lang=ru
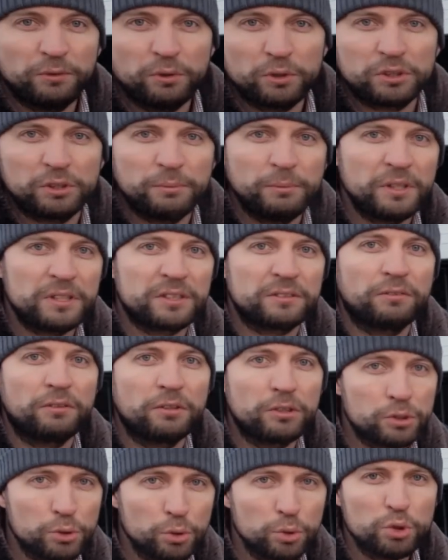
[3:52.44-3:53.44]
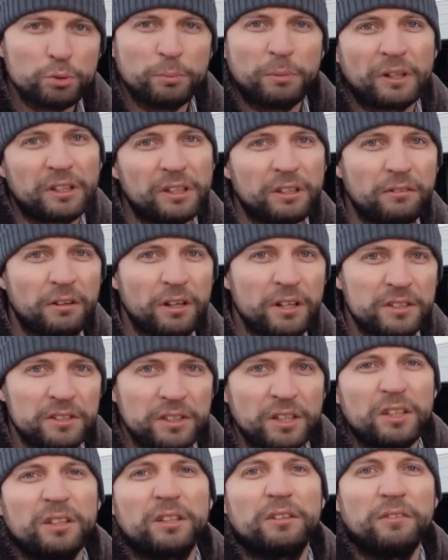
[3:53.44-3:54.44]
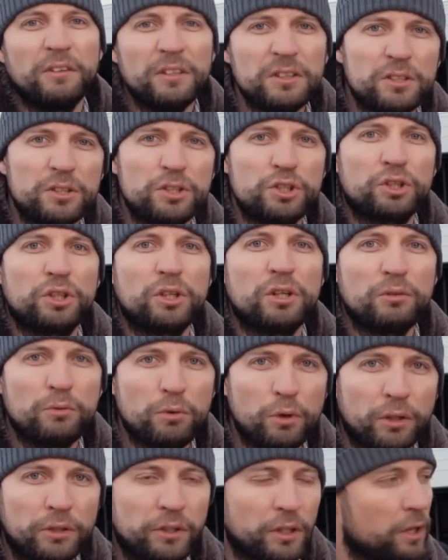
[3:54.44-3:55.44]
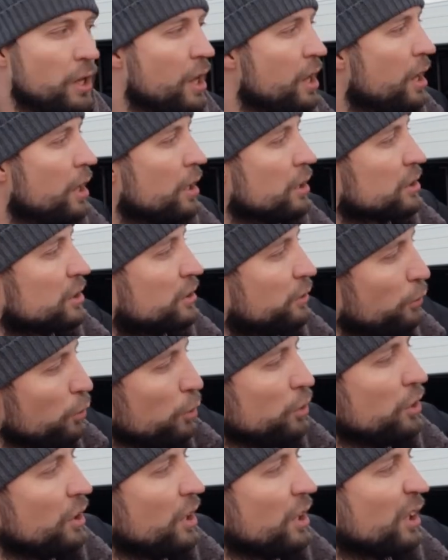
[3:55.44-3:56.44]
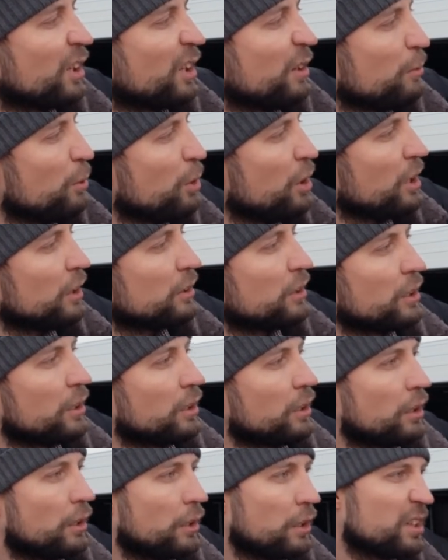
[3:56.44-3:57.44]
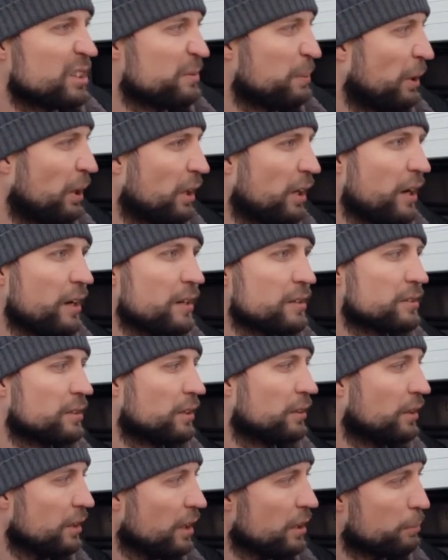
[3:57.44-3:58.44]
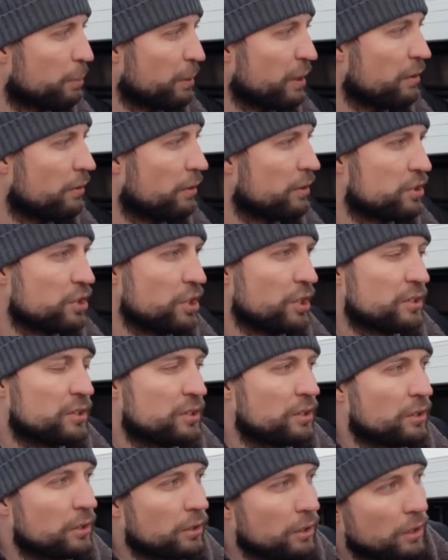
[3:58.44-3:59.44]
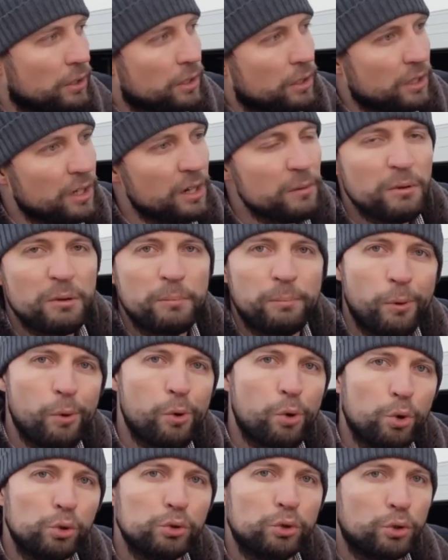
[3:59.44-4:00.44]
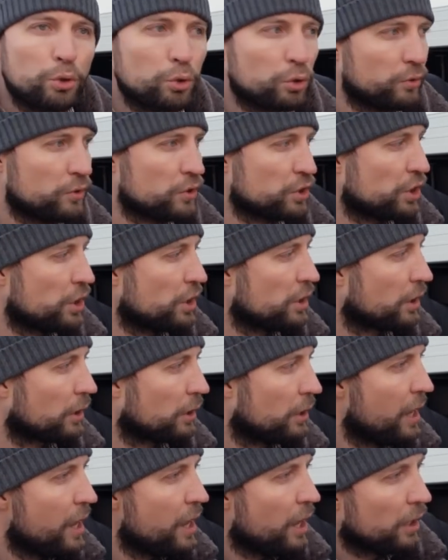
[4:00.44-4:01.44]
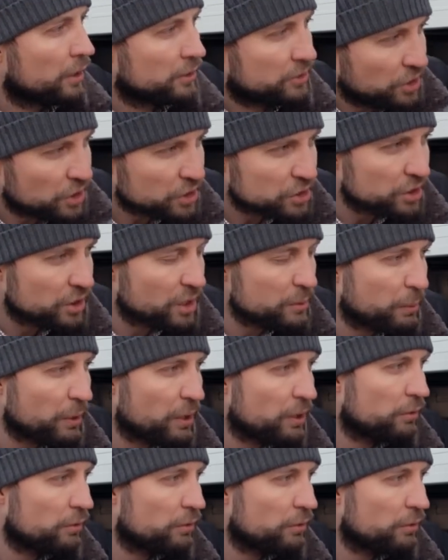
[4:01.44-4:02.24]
всего семейства Isuzu бортовая сеть 24 вольта. Сдвоенные аккумуляторы располагаются на правой части э, рамы по ходу ее движения. Здесь же на